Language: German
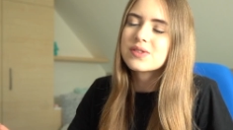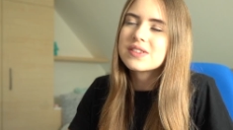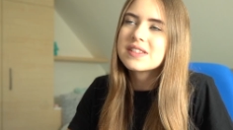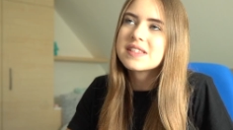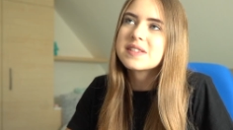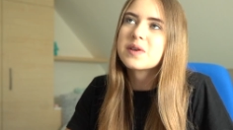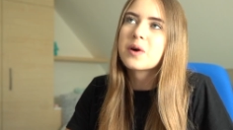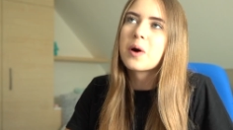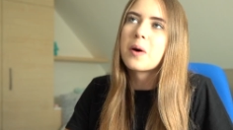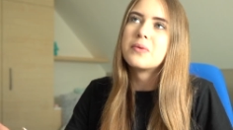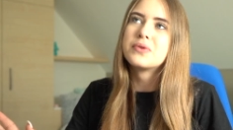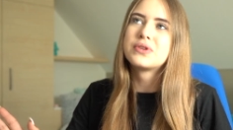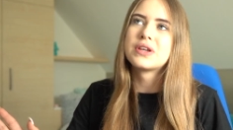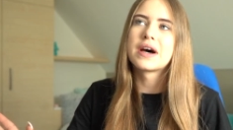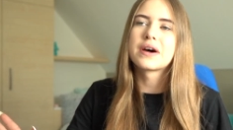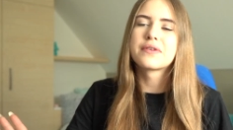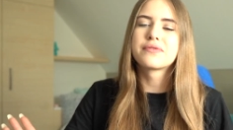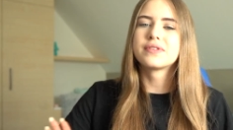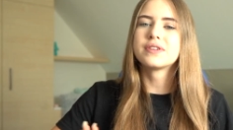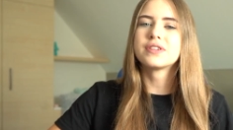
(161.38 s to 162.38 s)
diese
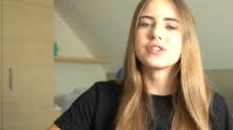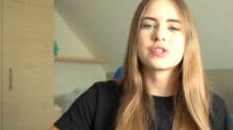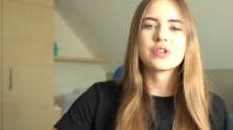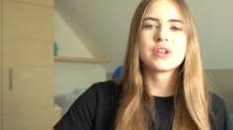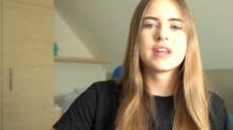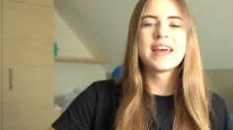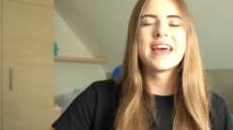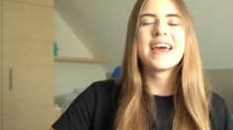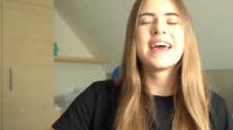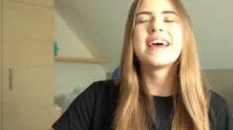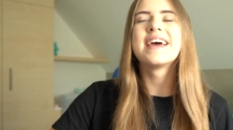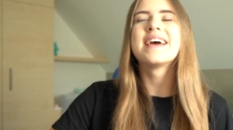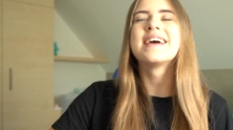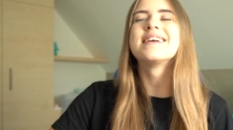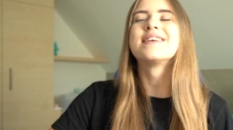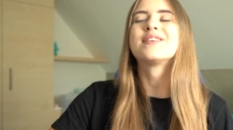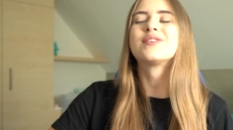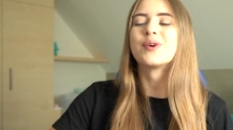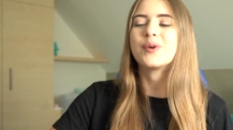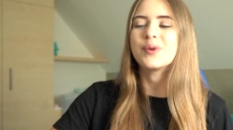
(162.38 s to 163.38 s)
Kommentare finde ich schon
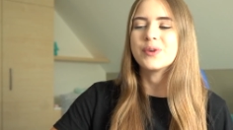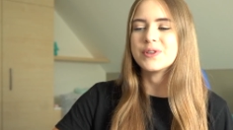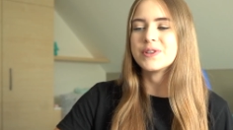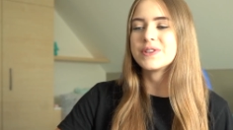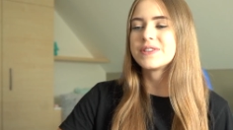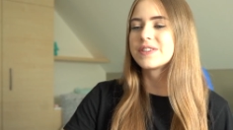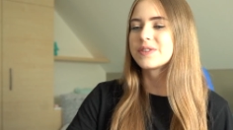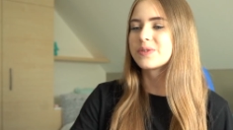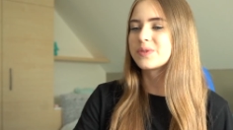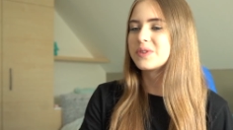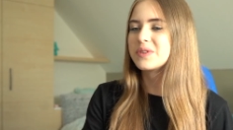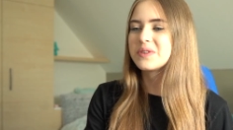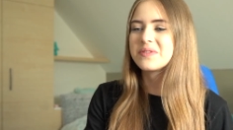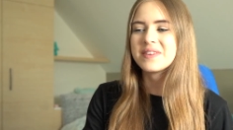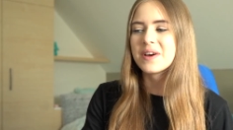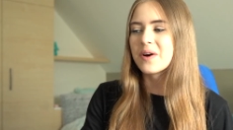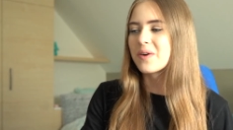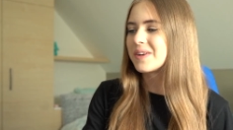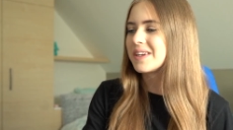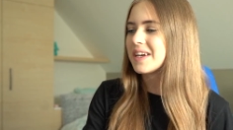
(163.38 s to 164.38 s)
echt unnötig und irgendwie auch